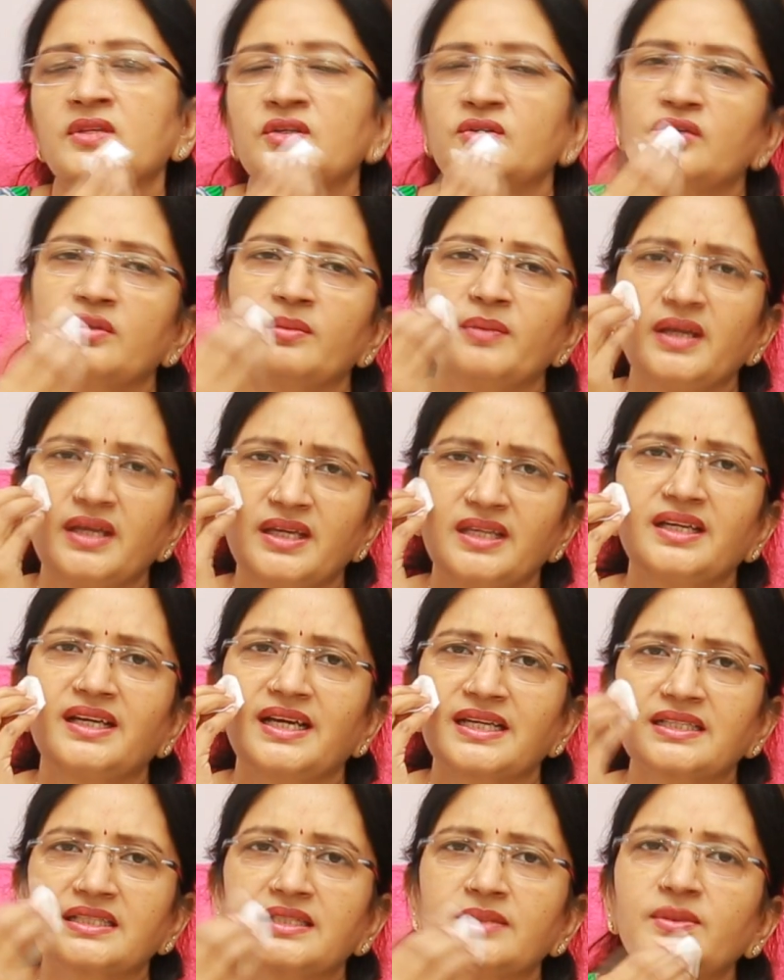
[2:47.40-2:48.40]
సో మీకు ఇది
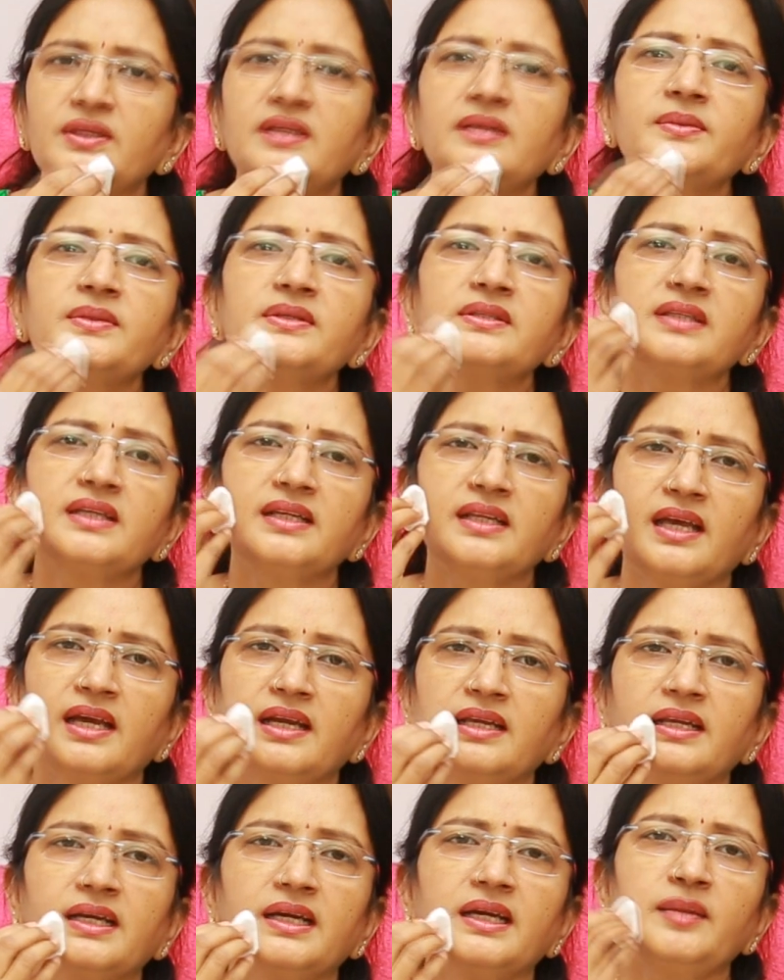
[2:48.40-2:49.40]
కష్టం అనిపిస్తే ఇలా
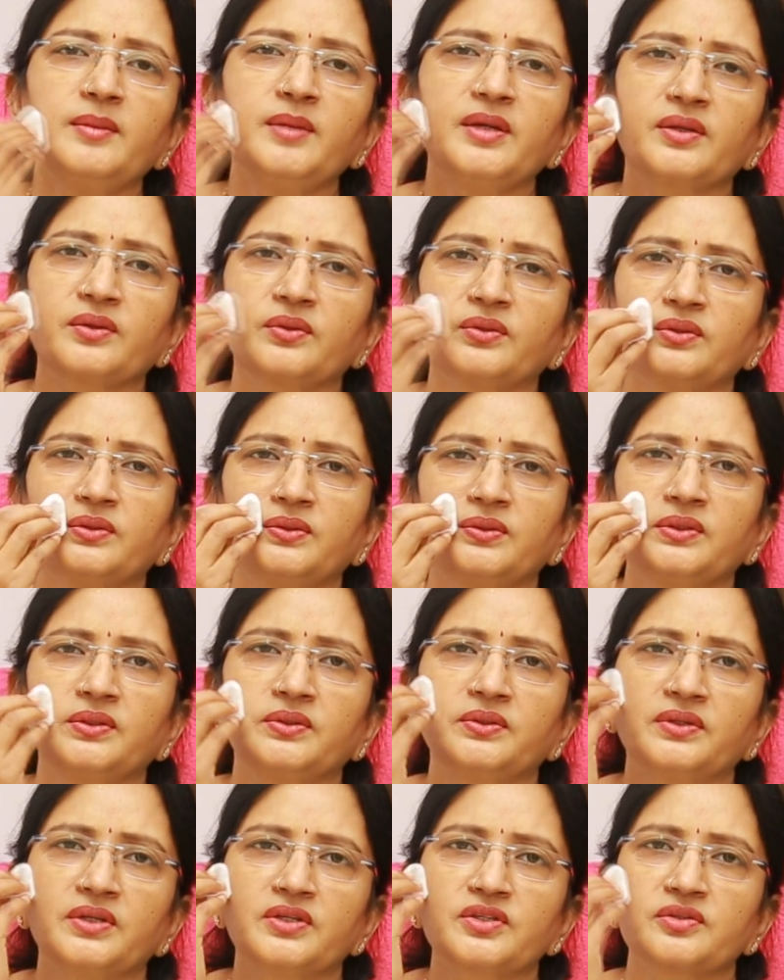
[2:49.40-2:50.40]
అయినా కానీ మీకు రుద్దుకుంటూ
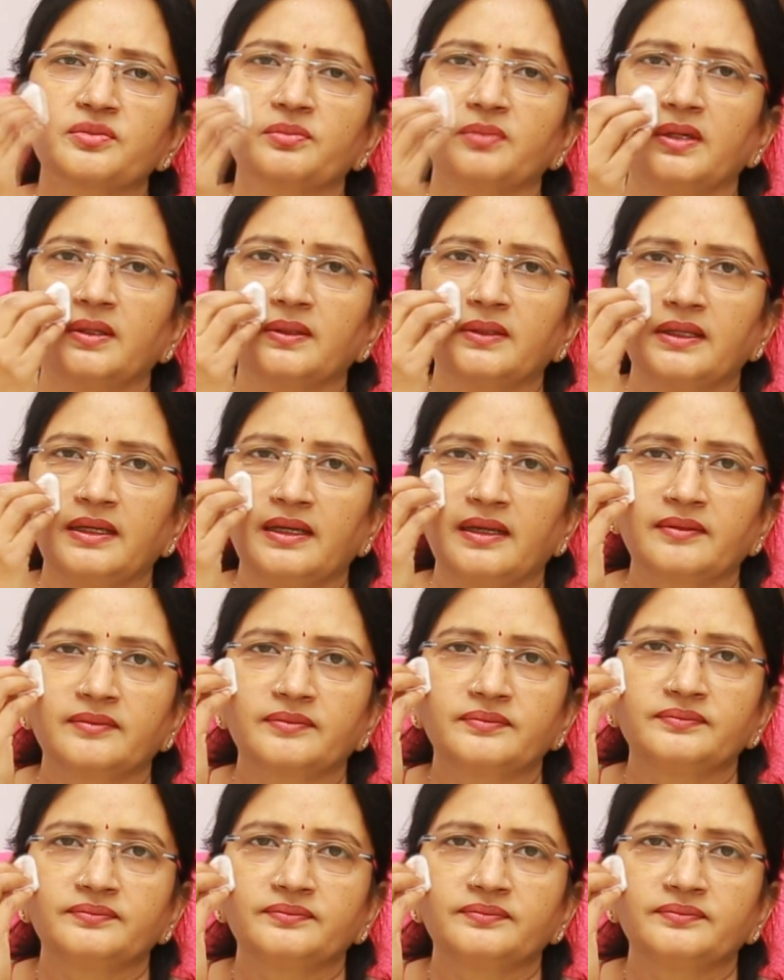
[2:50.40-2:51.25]
ఉండొచ్చు మా ఇలా